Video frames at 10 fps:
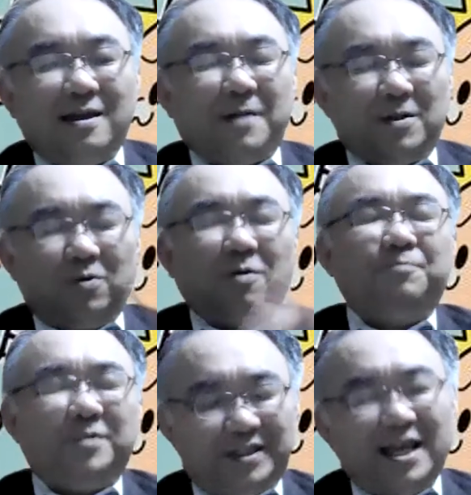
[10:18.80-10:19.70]
やっぱり
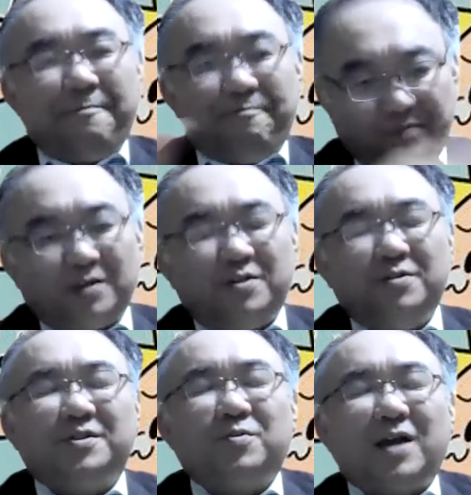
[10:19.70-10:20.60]
ドロップして
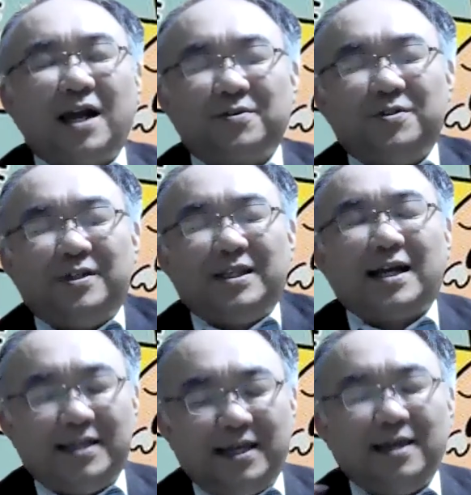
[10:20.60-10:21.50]
九州とかそういう田
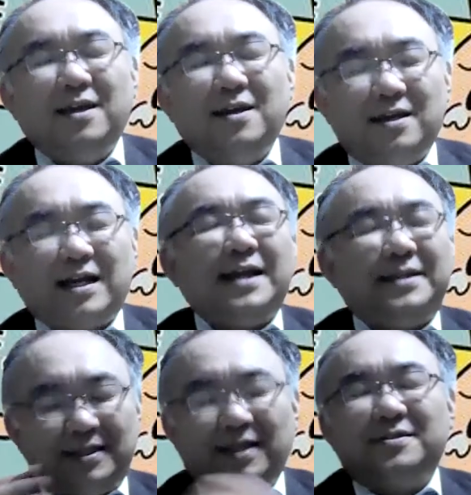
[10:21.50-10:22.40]
舎に帰っ
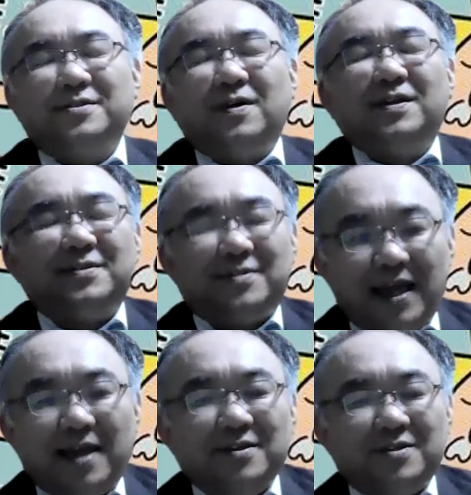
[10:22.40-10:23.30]
てきたりするわけですよ
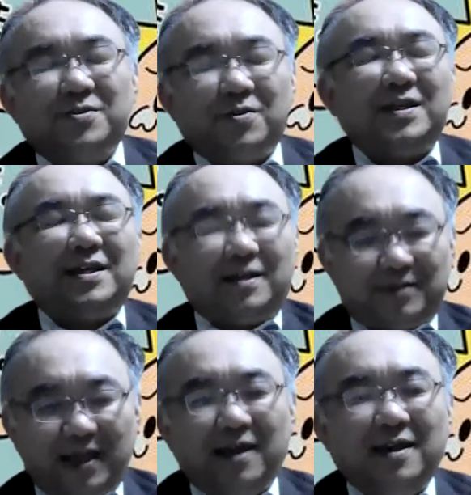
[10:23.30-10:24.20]
ね就職できな
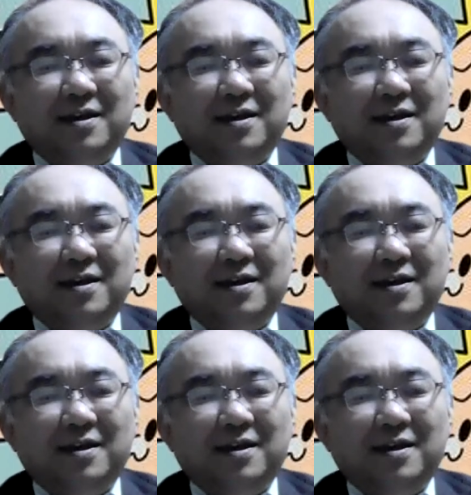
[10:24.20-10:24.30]
くて。